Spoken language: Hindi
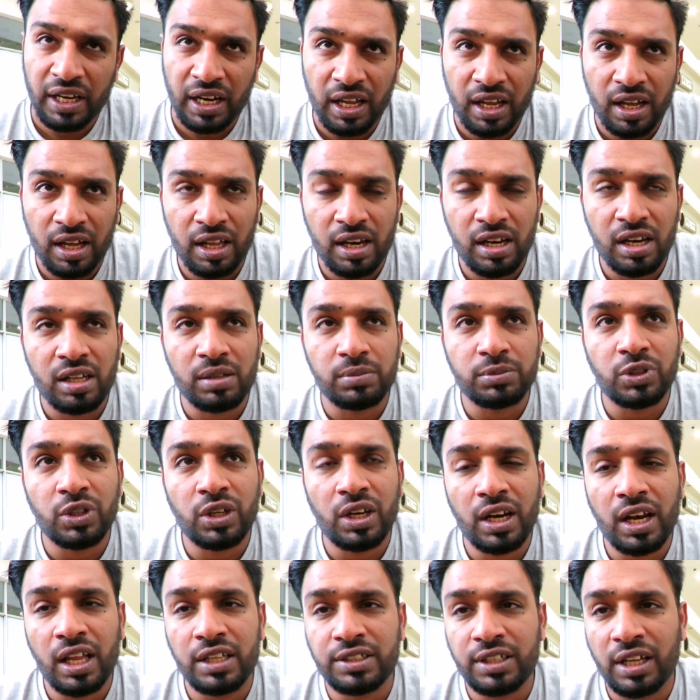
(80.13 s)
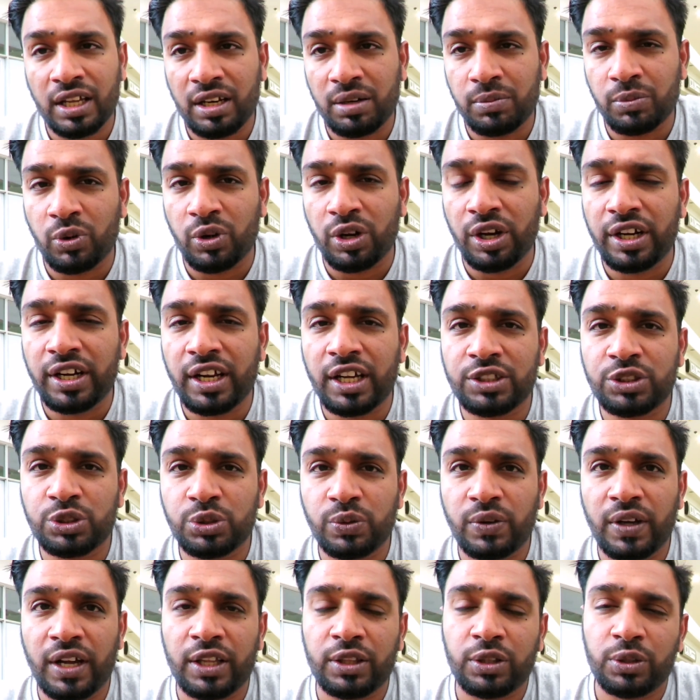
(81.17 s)
मेरा अलहमदिल्ला चैनल
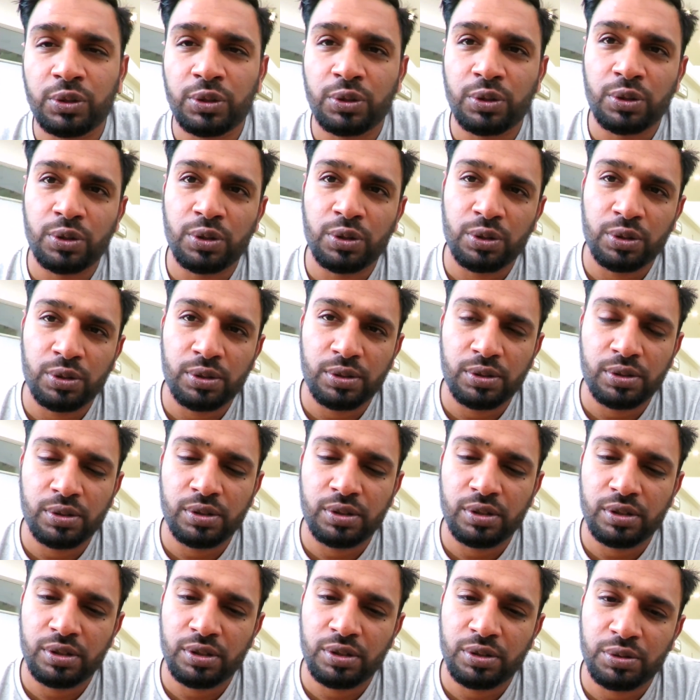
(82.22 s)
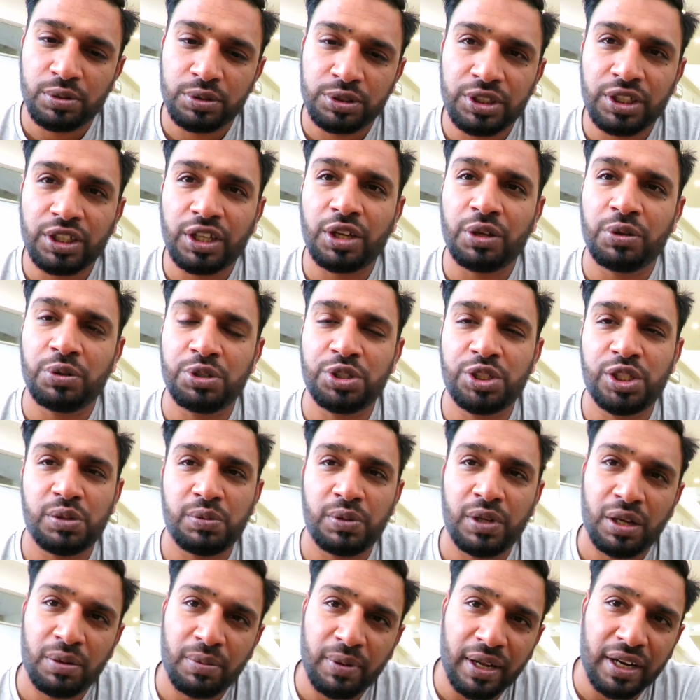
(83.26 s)
मोनिटाइज हुआ है तो, तो उसी की
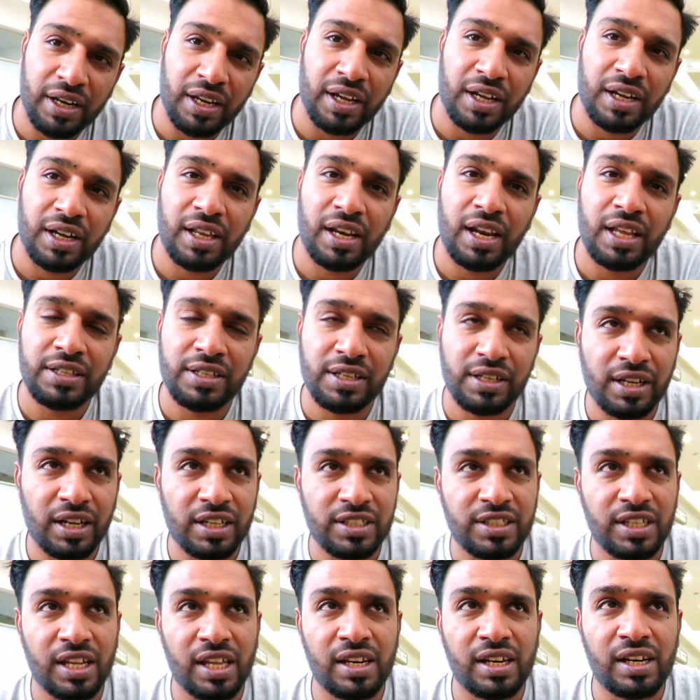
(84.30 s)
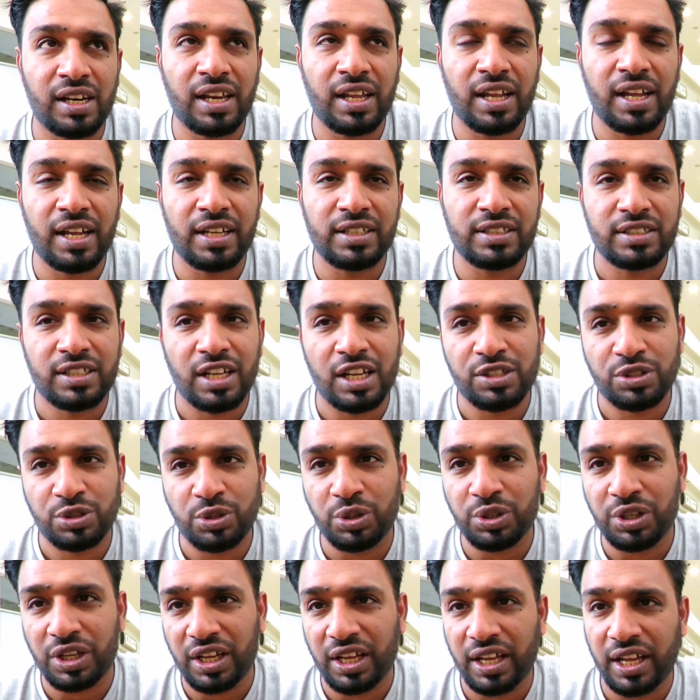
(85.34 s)
खुशी में हमारे अंकल जिनका चैनल है सच
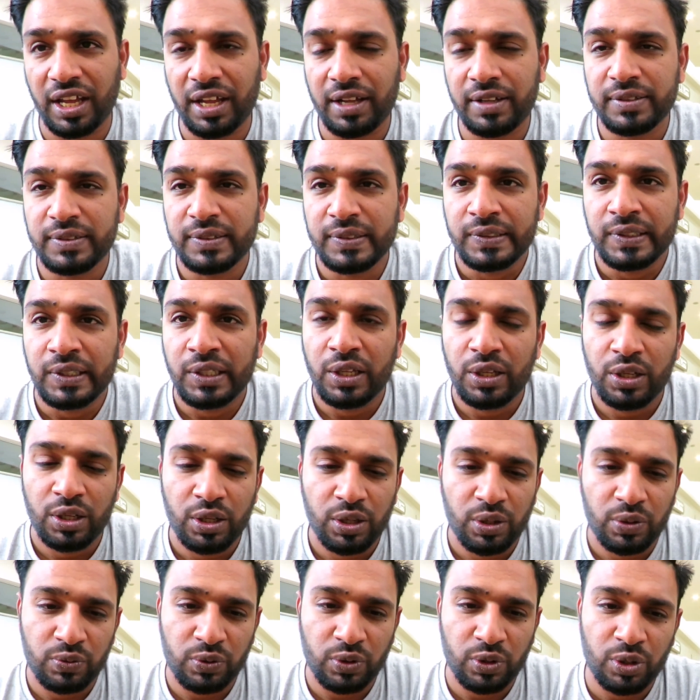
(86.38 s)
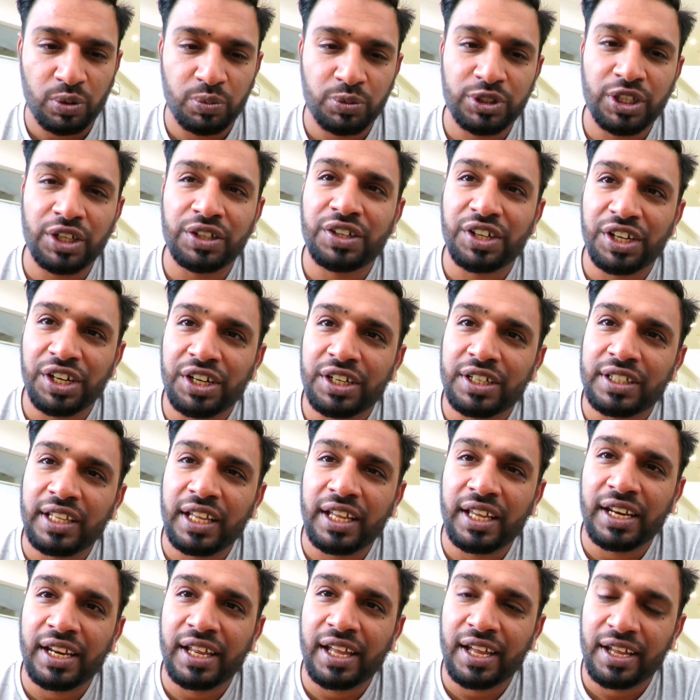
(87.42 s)
तो ये है वो मुझे ट्रीट
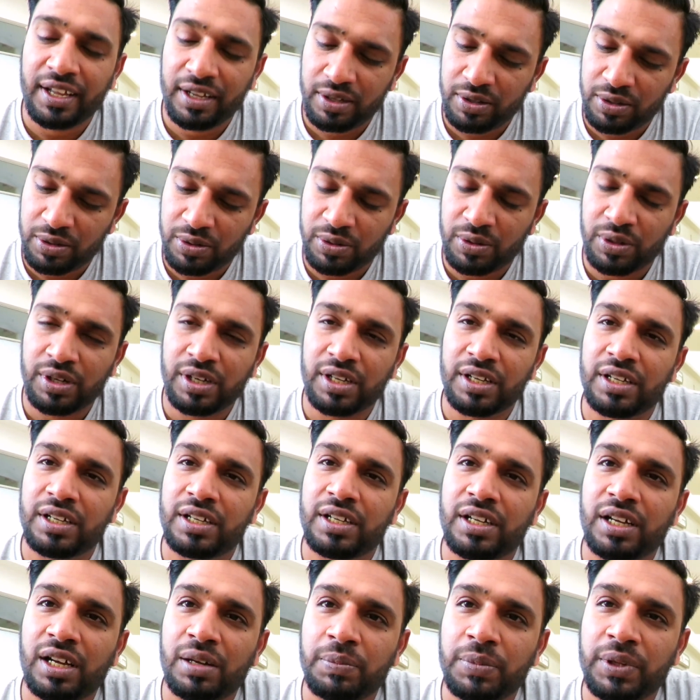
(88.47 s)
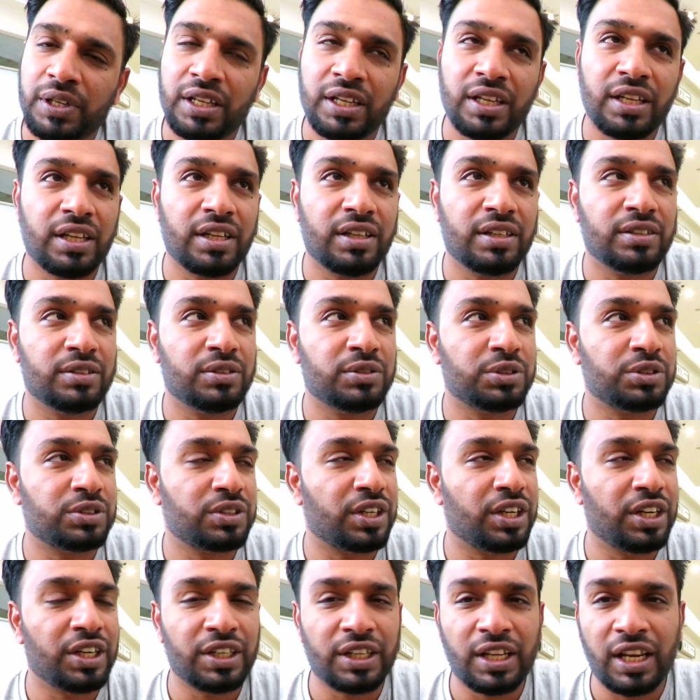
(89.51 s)
दे रहे हैं और अभी उस
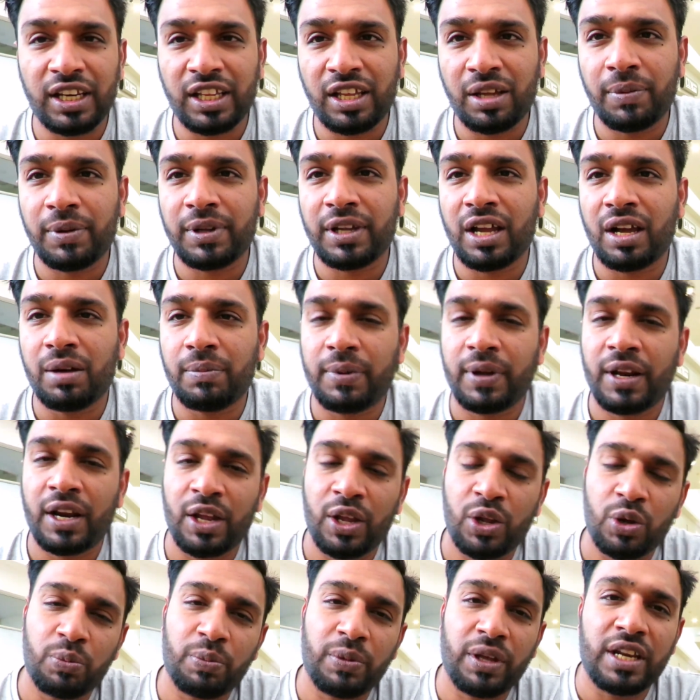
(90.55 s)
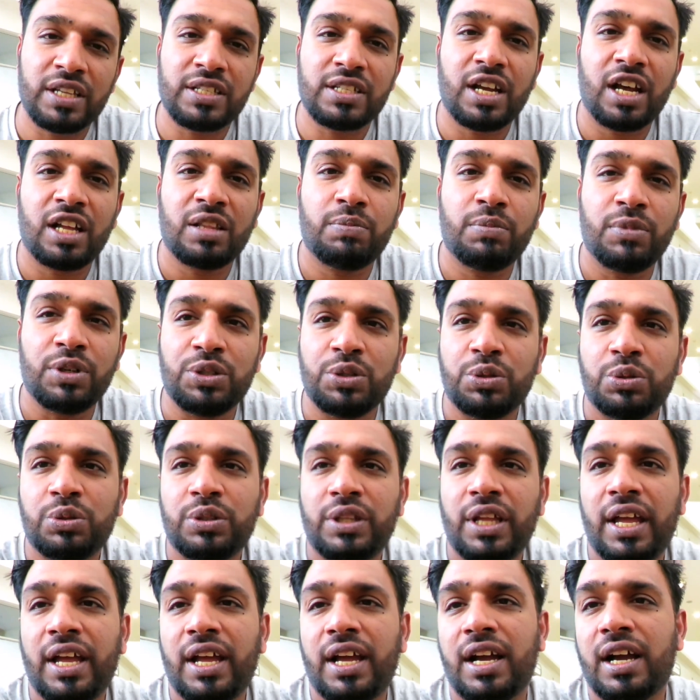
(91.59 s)
ट्रीट के लिए मैं यहाँ पर आया हूँ मेरे साथ
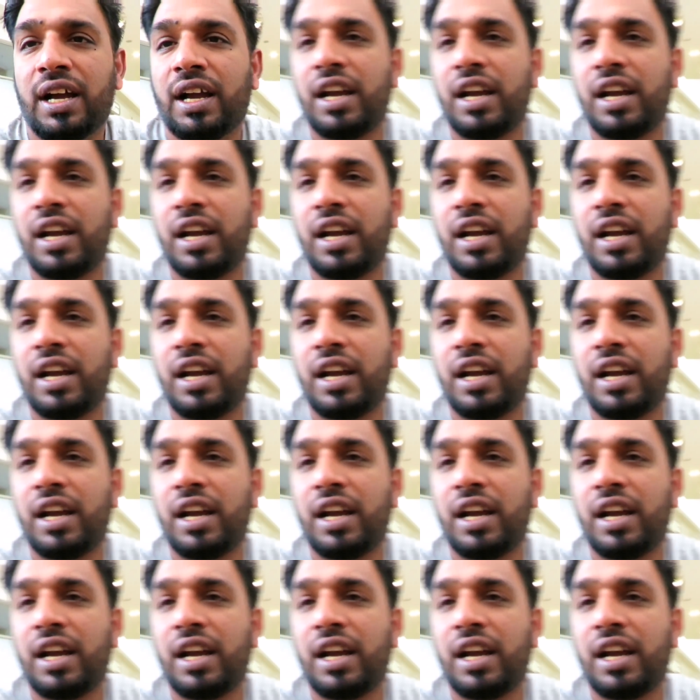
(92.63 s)
मौजूद हैं